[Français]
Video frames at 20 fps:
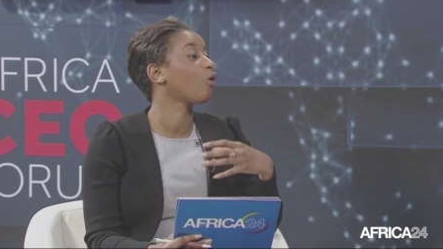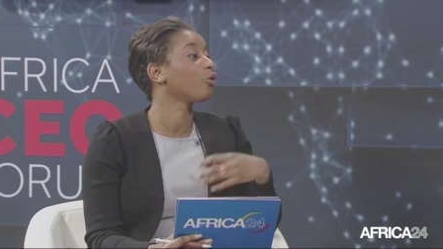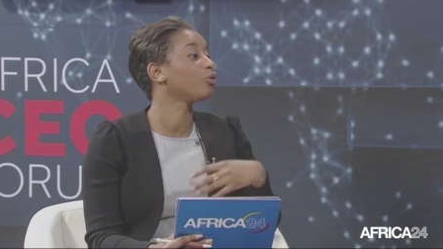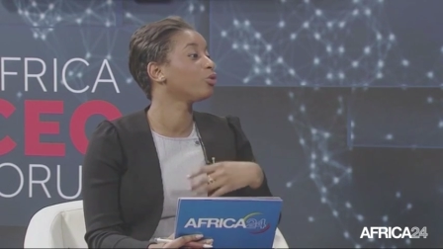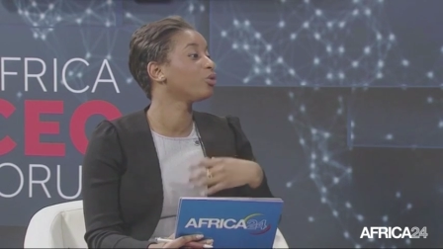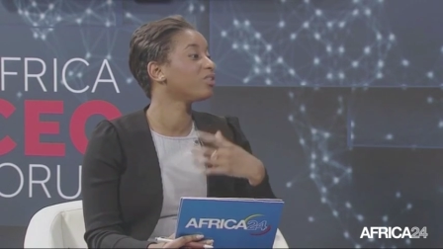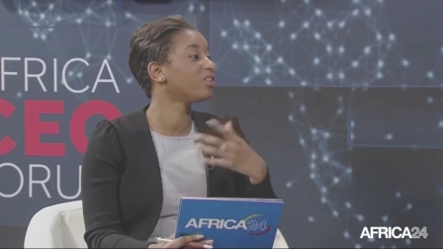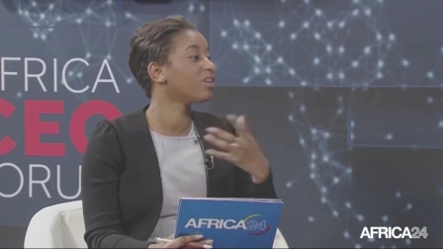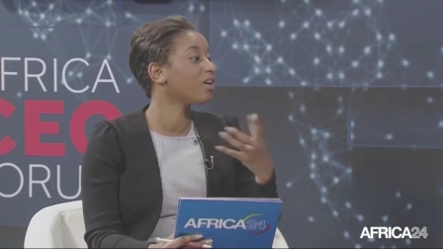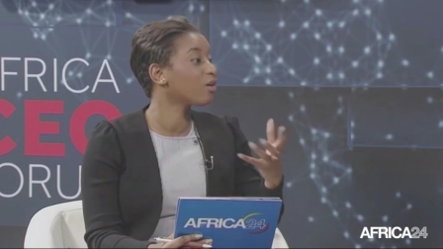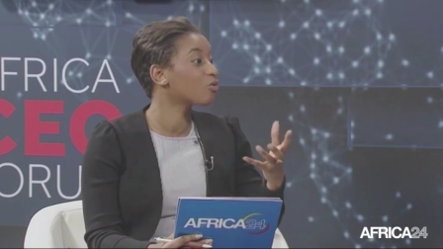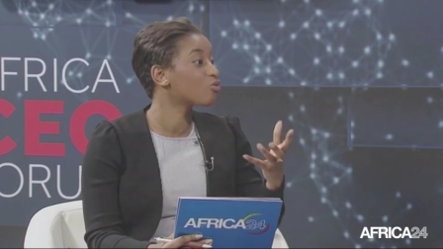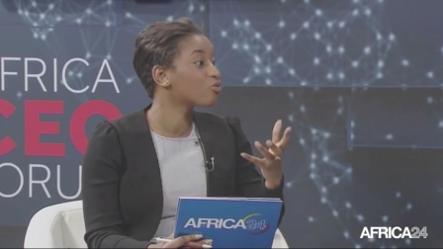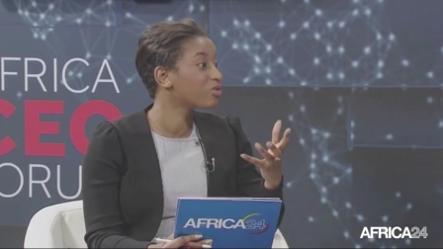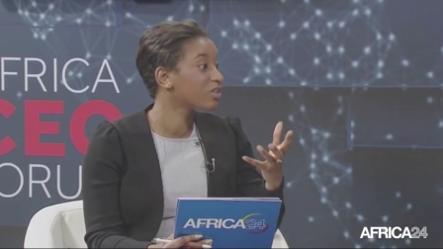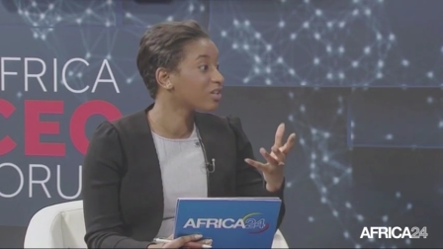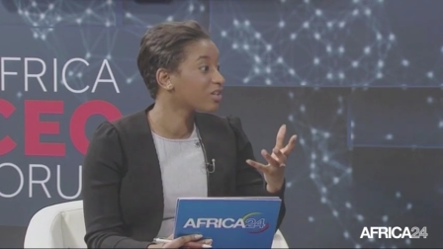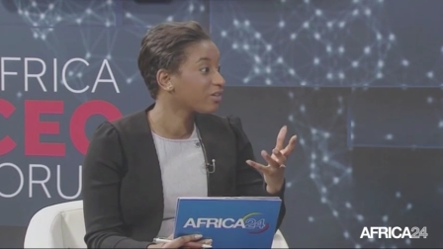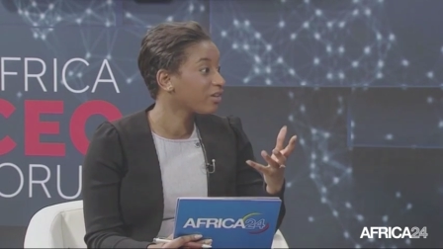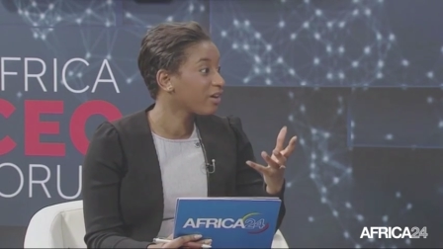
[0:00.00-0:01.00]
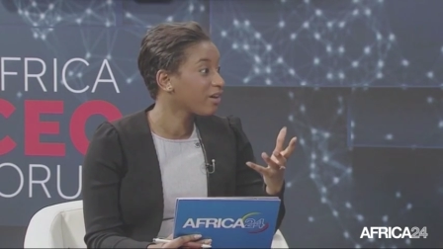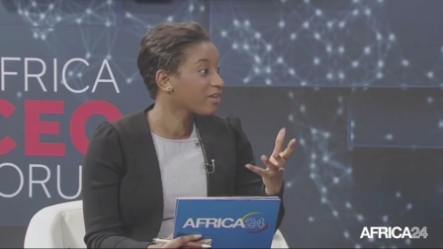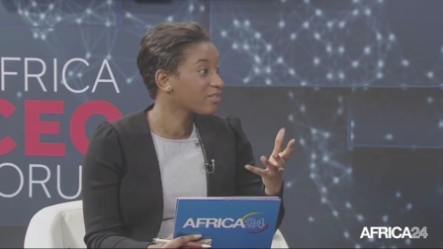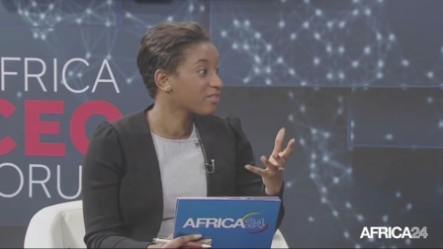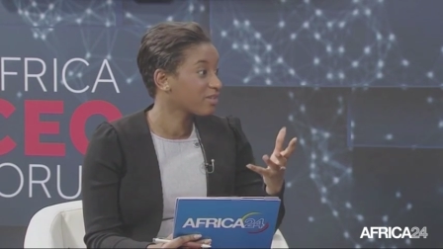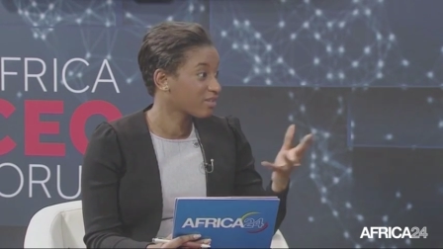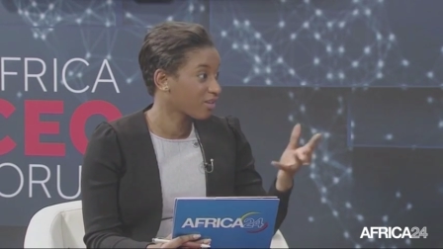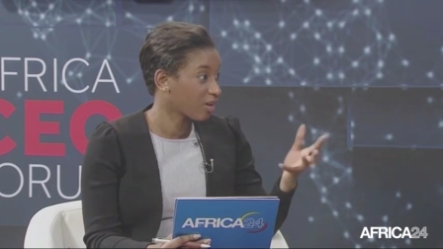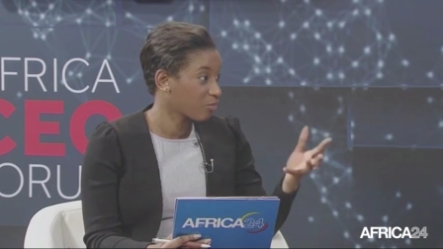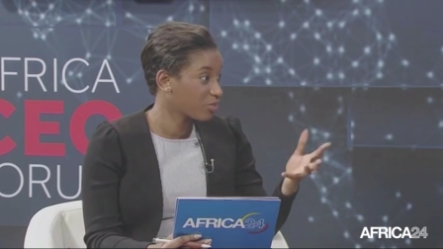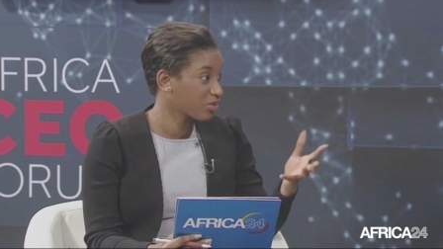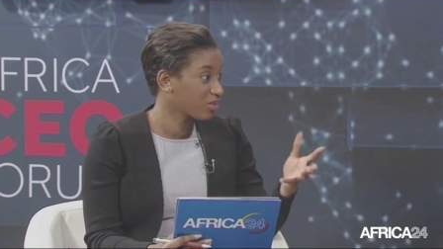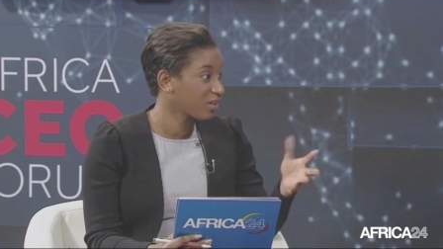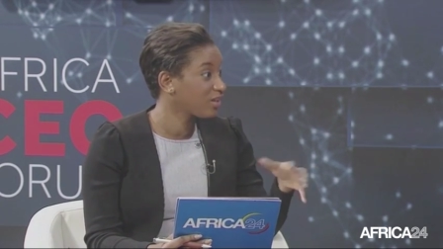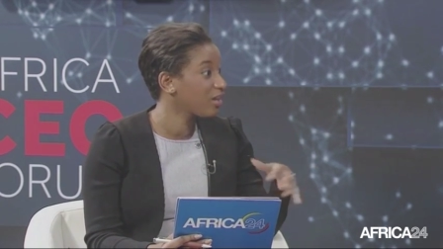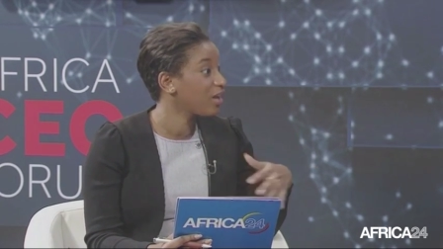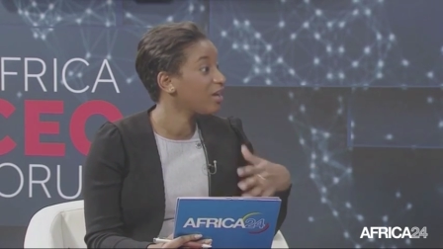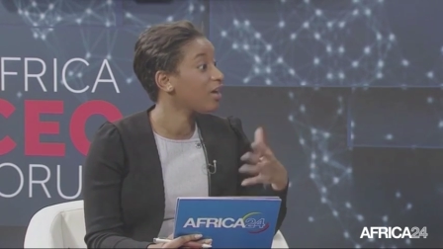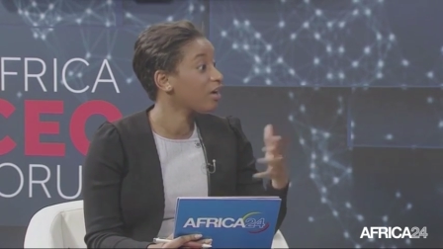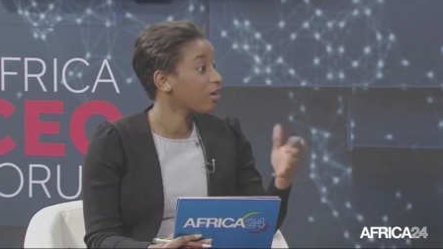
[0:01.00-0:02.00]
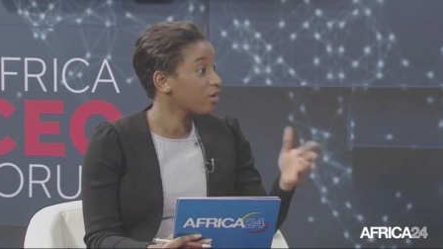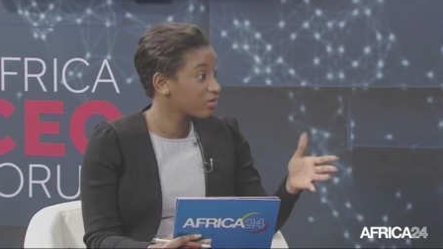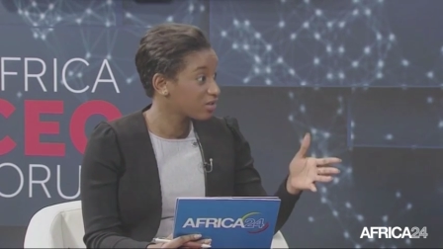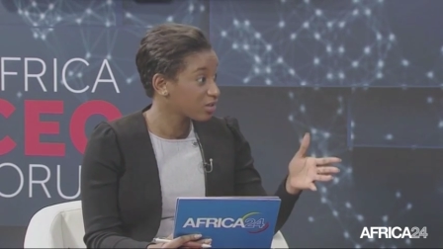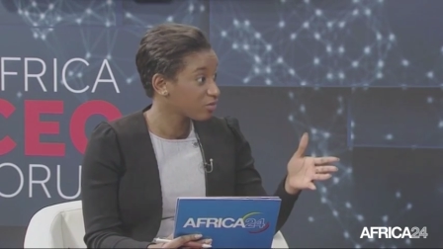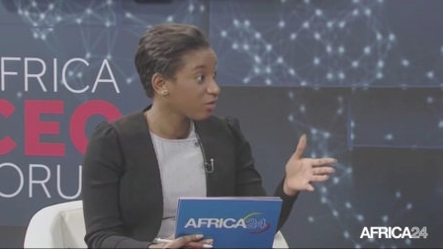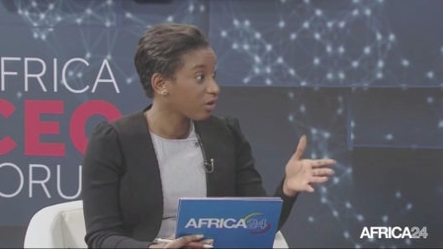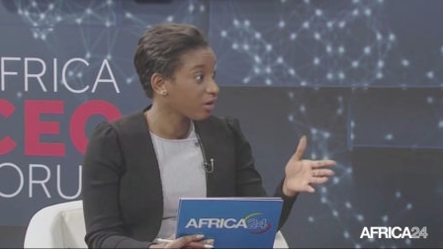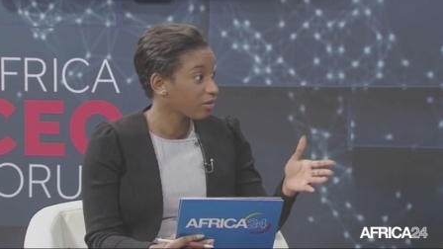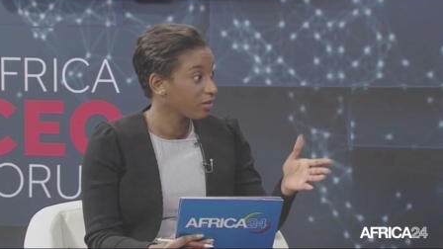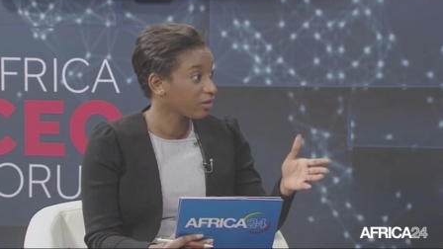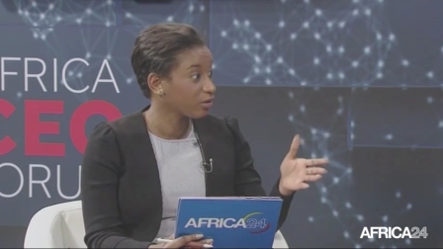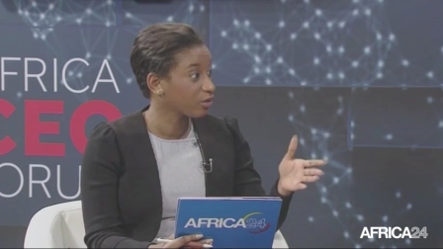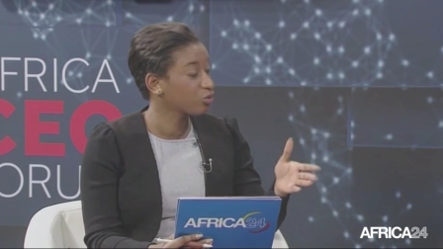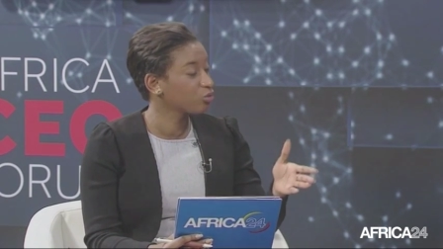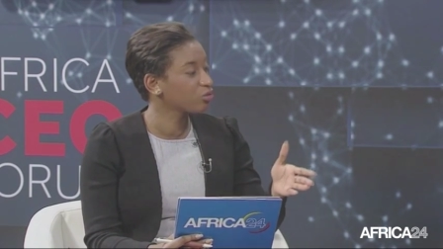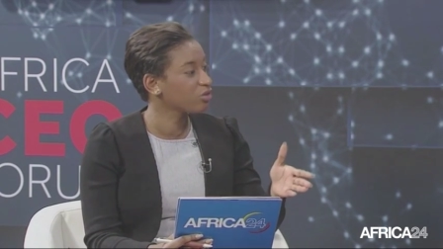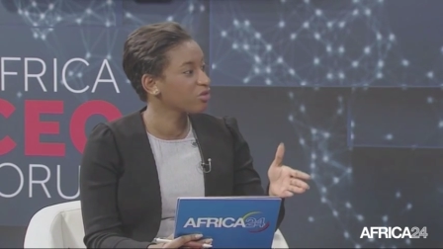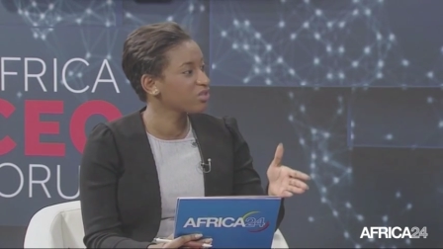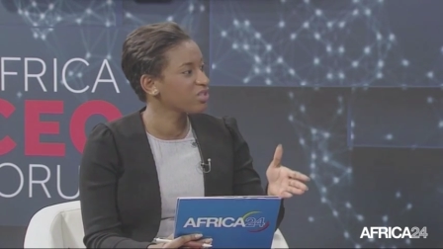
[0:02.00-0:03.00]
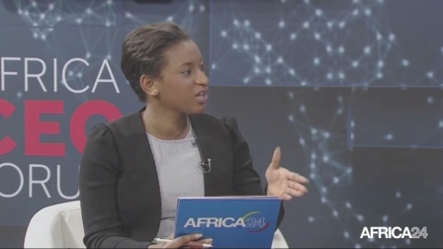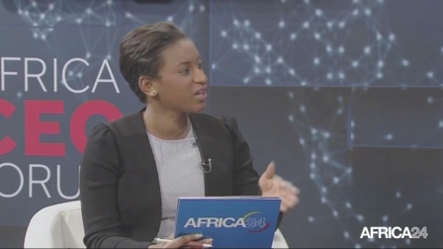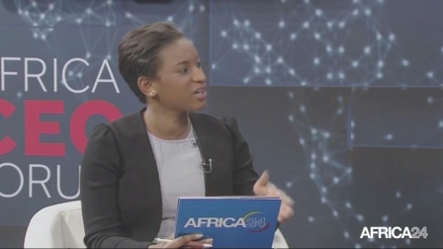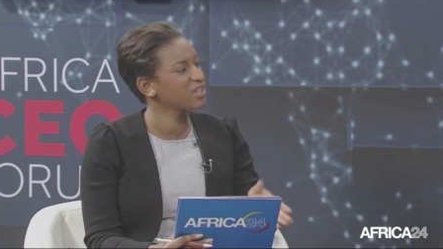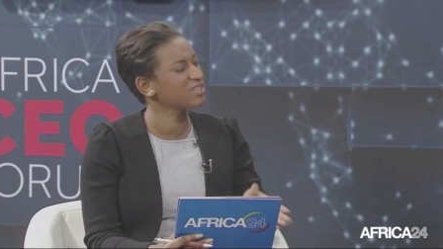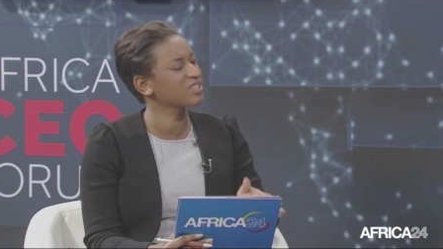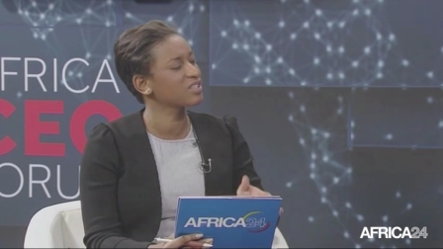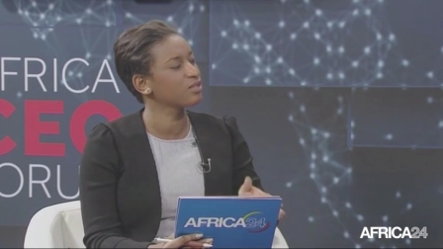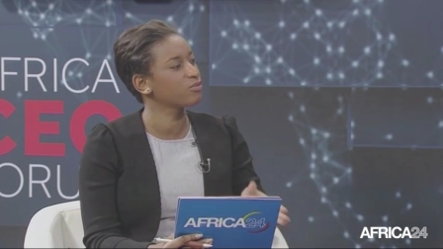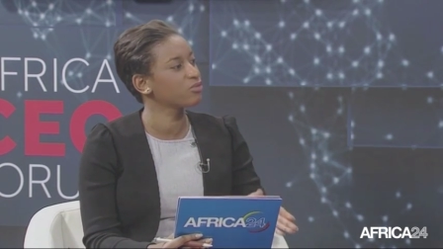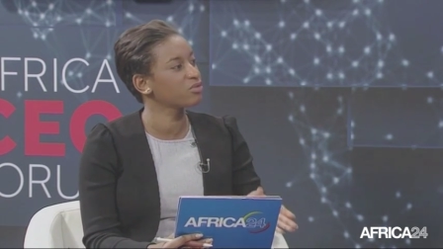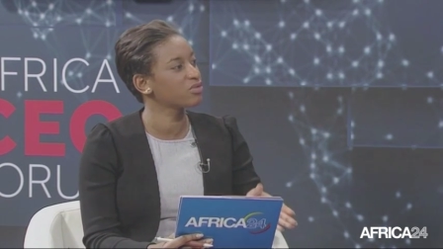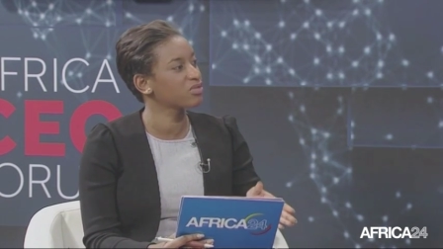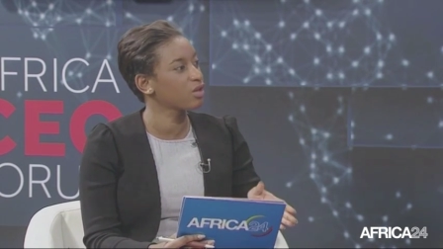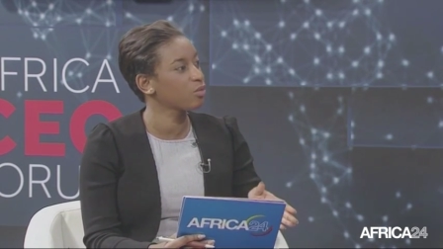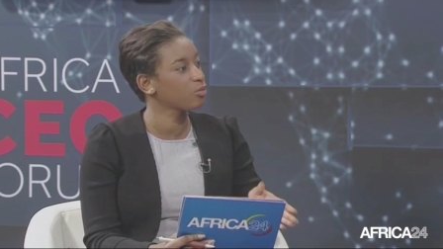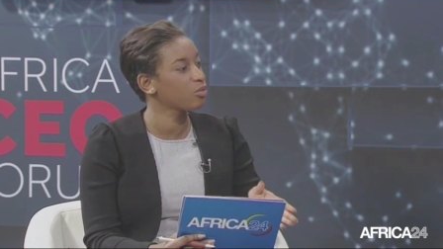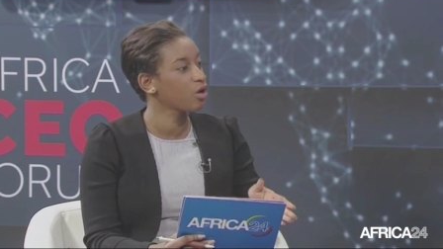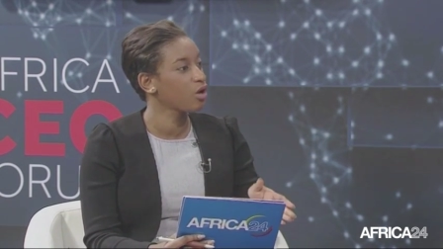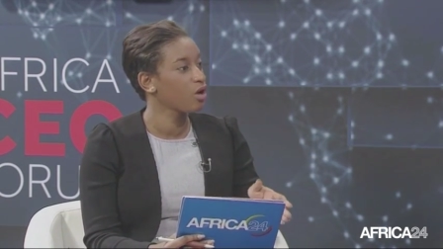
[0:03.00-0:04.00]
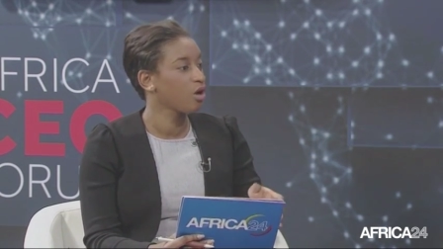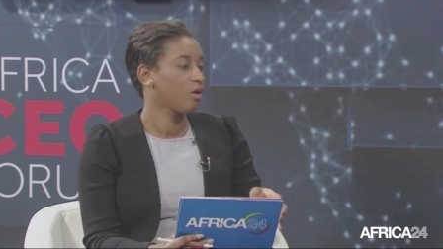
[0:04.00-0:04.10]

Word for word: redonner un coup d'éclat à cette capitale et à la Côte d'Ivoire d'ailleurs tout entière, est-ce qu'il vous semble,